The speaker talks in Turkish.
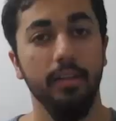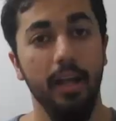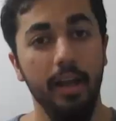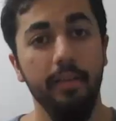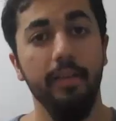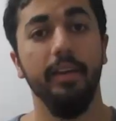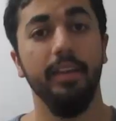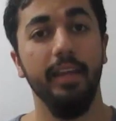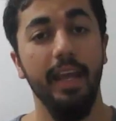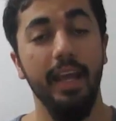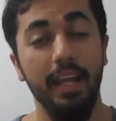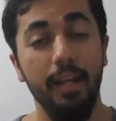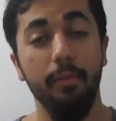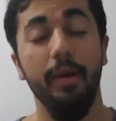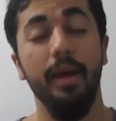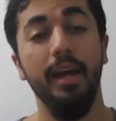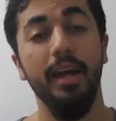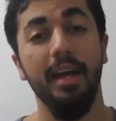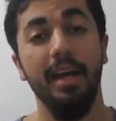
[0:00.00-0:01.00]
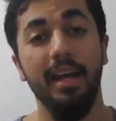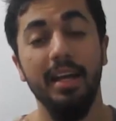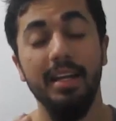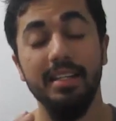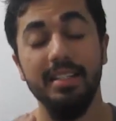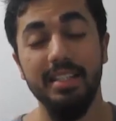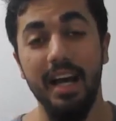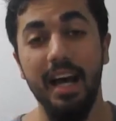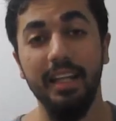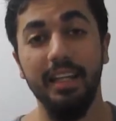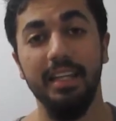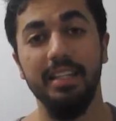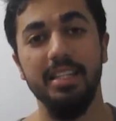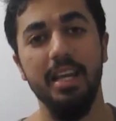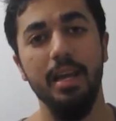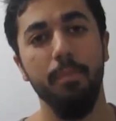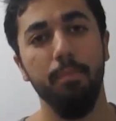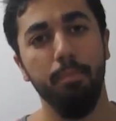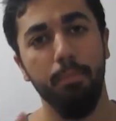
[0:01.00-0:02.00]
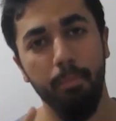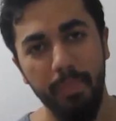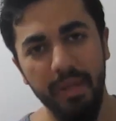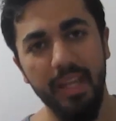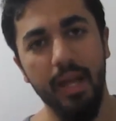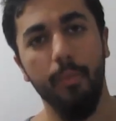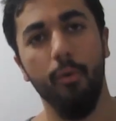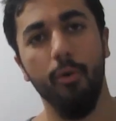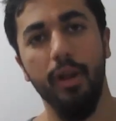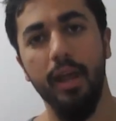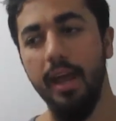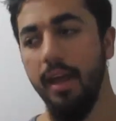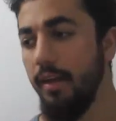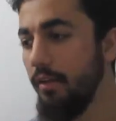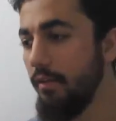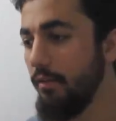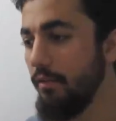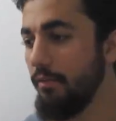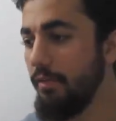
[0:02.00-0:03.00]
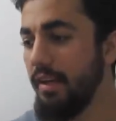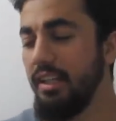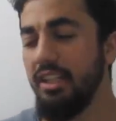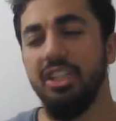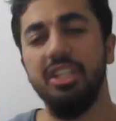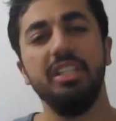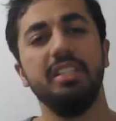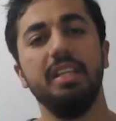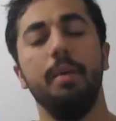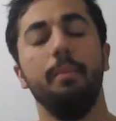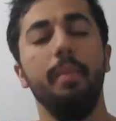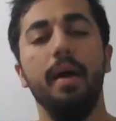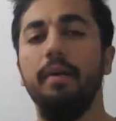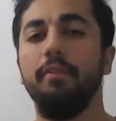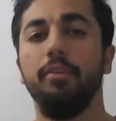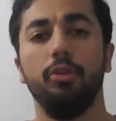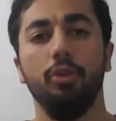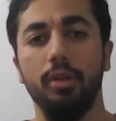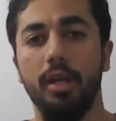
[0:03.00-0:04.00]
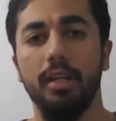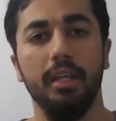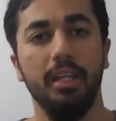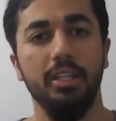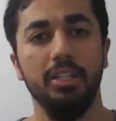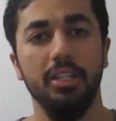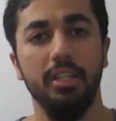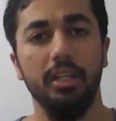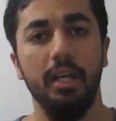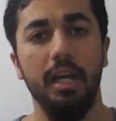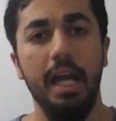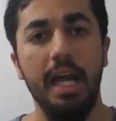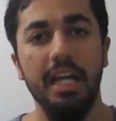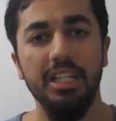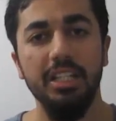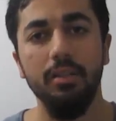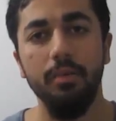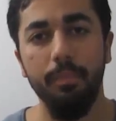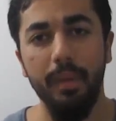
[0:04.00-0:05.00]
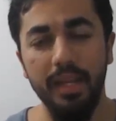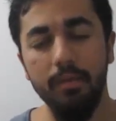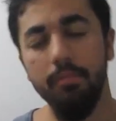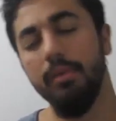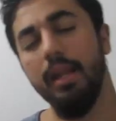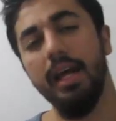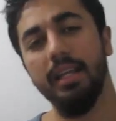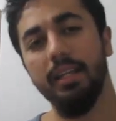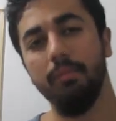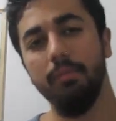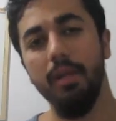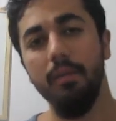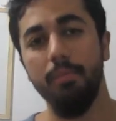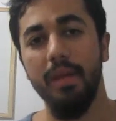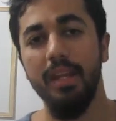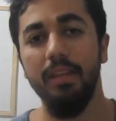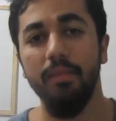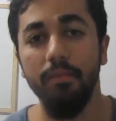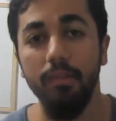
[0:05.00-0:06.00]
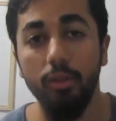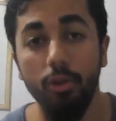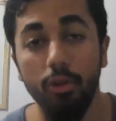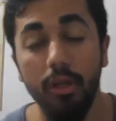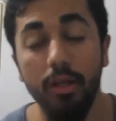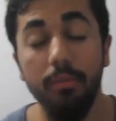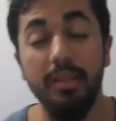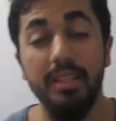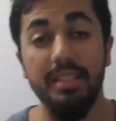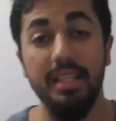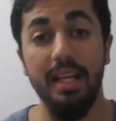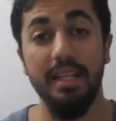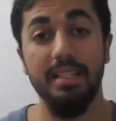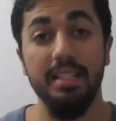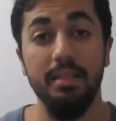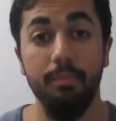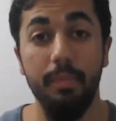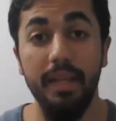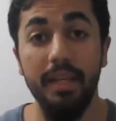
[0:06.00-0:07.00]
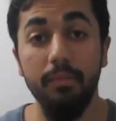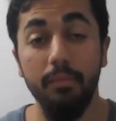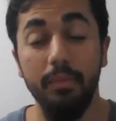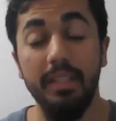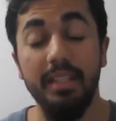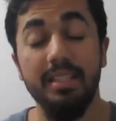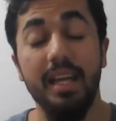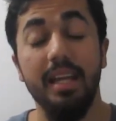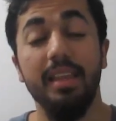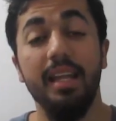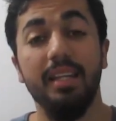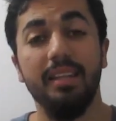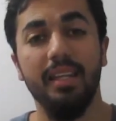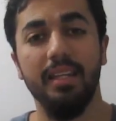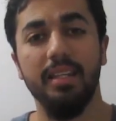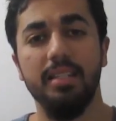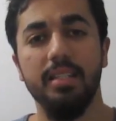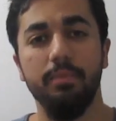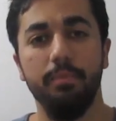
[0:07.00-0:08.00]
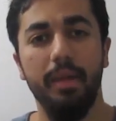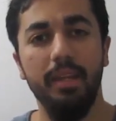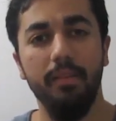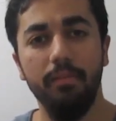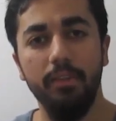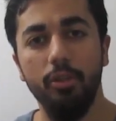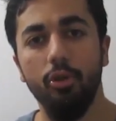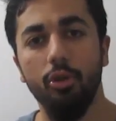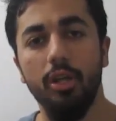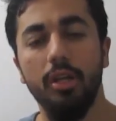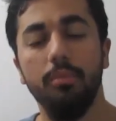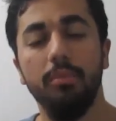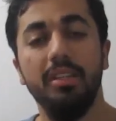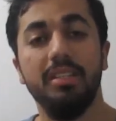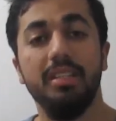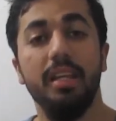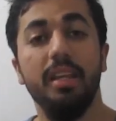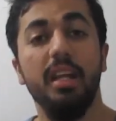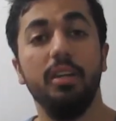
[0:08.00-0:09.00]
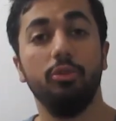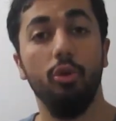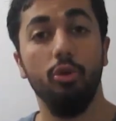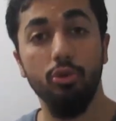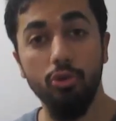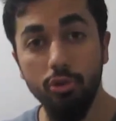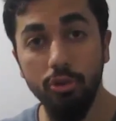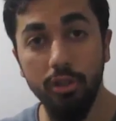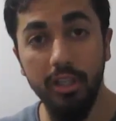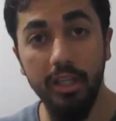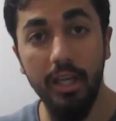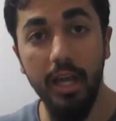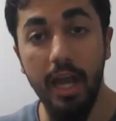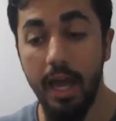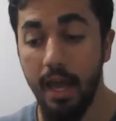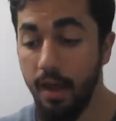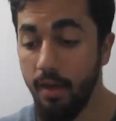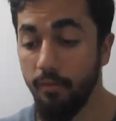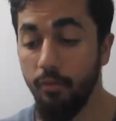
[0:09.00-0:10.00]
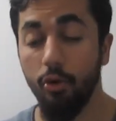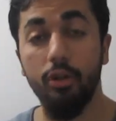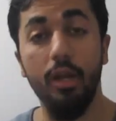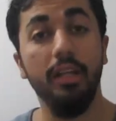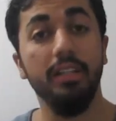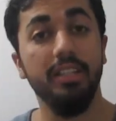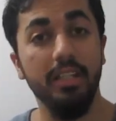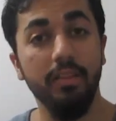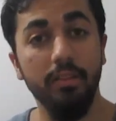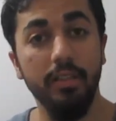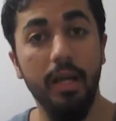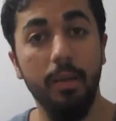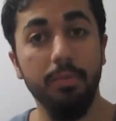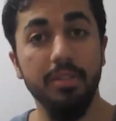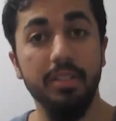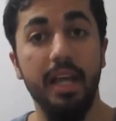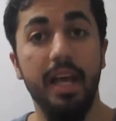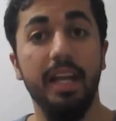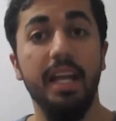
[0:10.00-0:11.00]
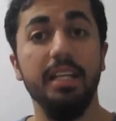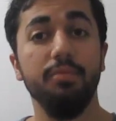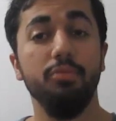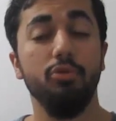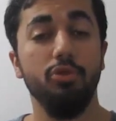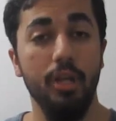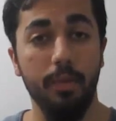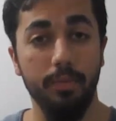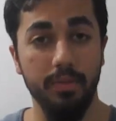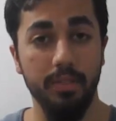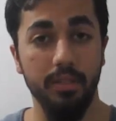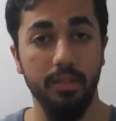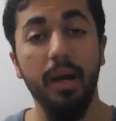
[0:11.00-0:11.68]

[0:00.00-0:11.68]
Evet elime sadece 1000 abone ve hiç izlenmeyen videolar geçti. Şimdi benim derdim ne? Benim videolarım izlensin, benim insanlar tanısın, benim videolarım insanlar görsün ki Work and Travel yapsın, Erasmus yapsın.